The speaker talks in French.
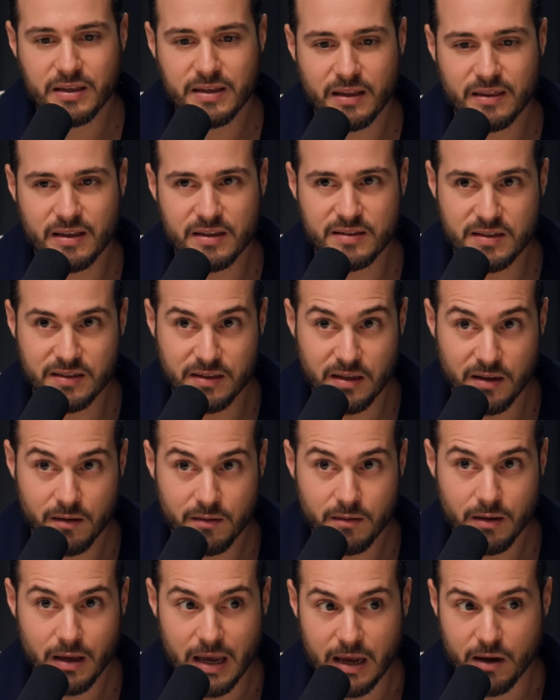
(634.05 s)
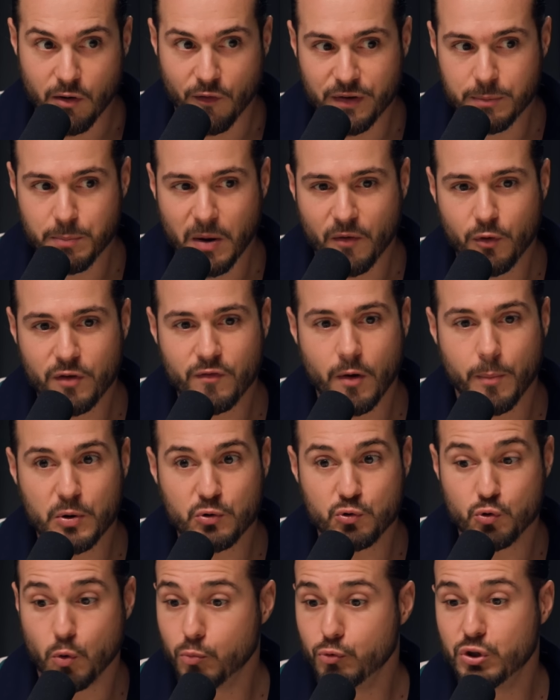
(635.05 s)
y a, des idées et qu'en fait, parfois, il va pas
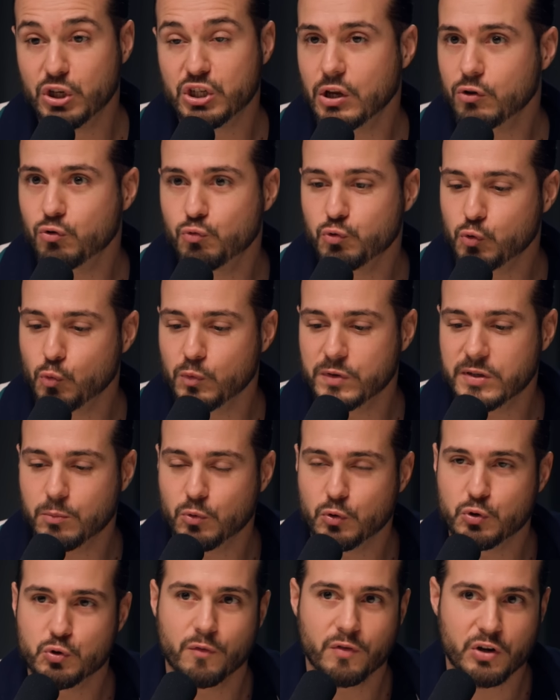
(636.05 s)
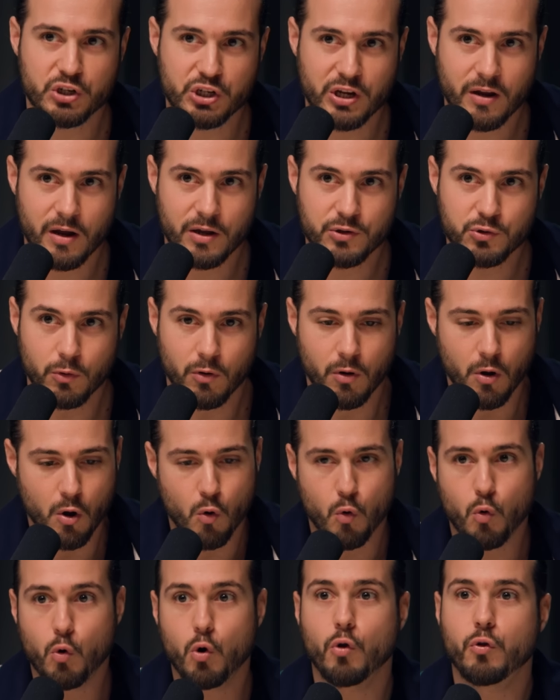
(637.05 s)
jusqu'au bout. Déjà, tout ce concept de sauvagerie radio,
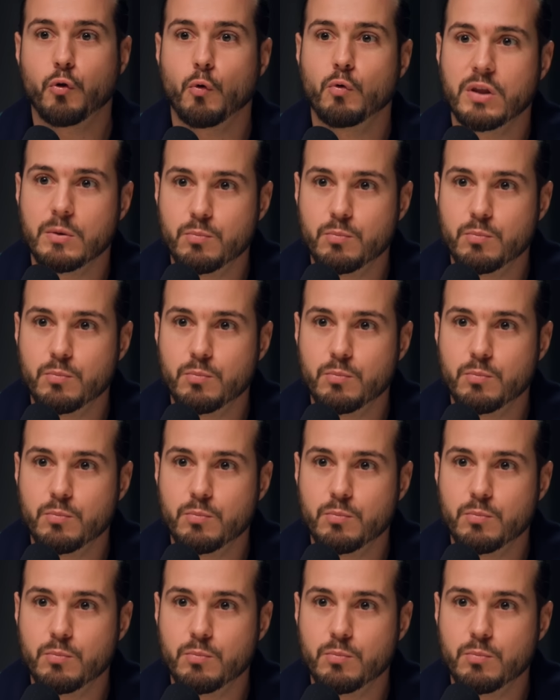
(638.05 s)
on l'entend au